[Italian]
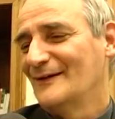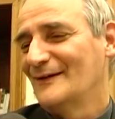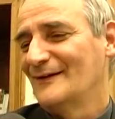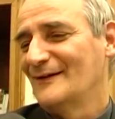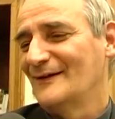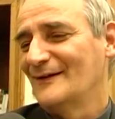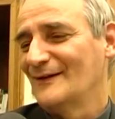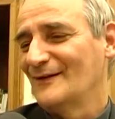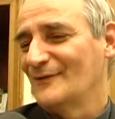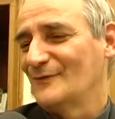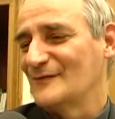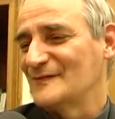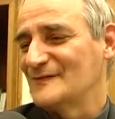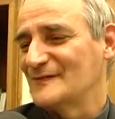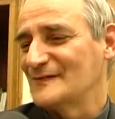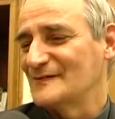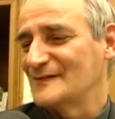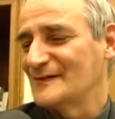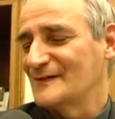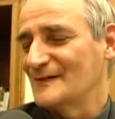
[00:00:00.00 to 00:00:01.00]
eh, in
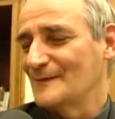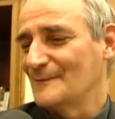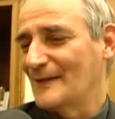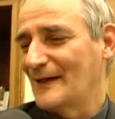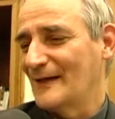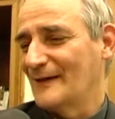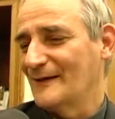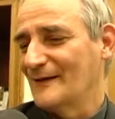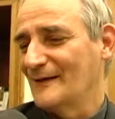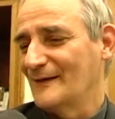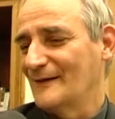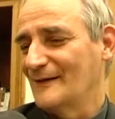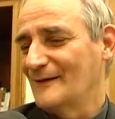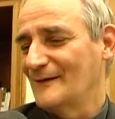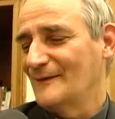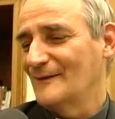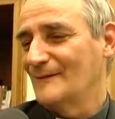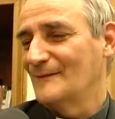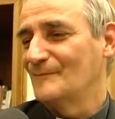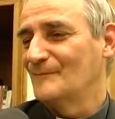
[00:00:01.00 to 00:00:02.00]
queste settimane
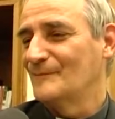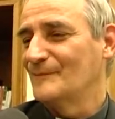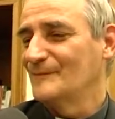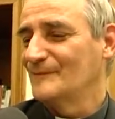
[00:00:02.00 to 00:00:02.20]
eh,